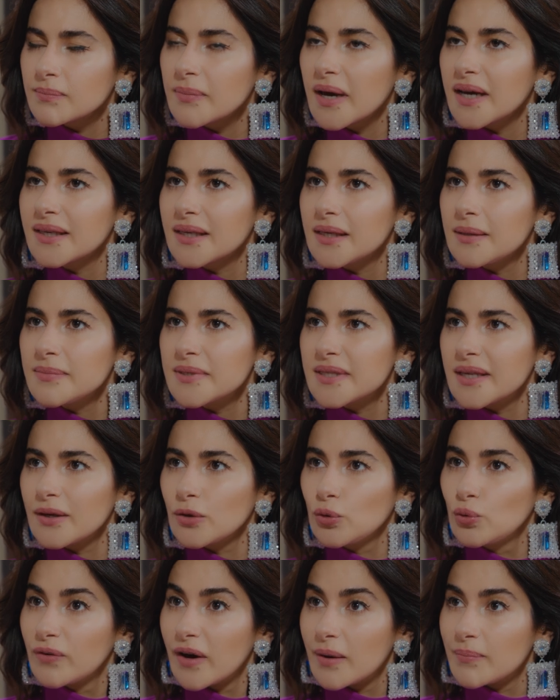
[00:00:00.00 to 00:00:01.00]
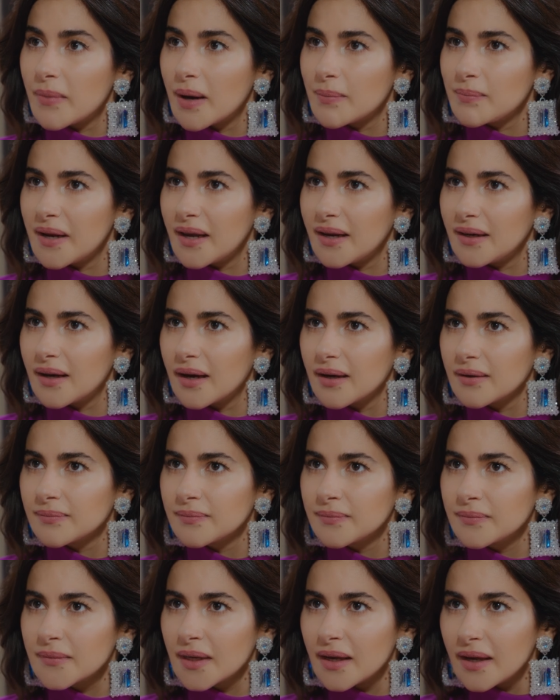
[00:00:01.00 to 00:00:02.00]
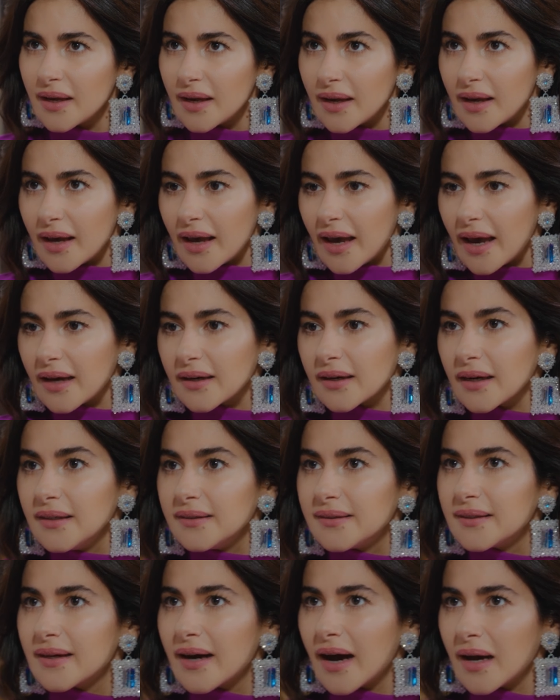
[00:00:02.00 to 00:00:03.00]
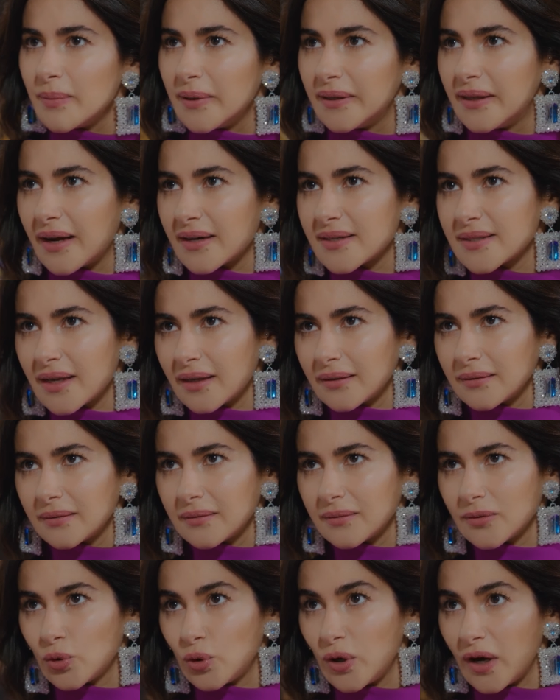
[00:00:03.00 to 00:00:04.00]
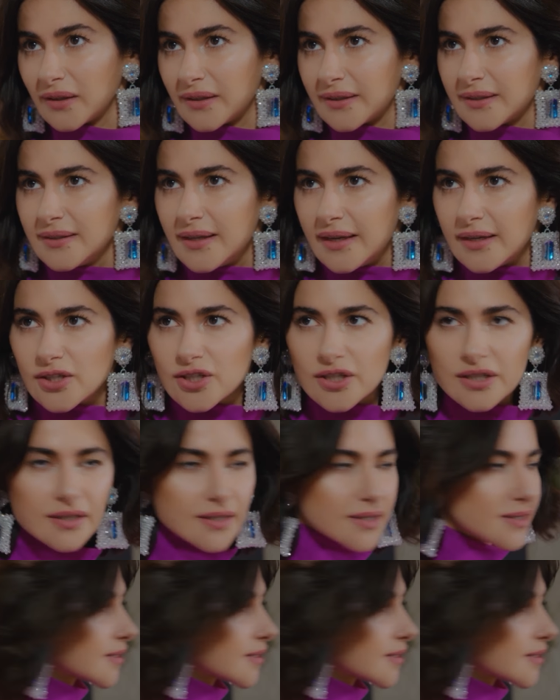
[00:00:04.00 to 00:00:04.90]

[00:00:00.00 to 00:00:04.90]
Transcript: Ben kimseye güvenmem Leyla. Eğer Halit'i kaybedersen külahları değişiriz.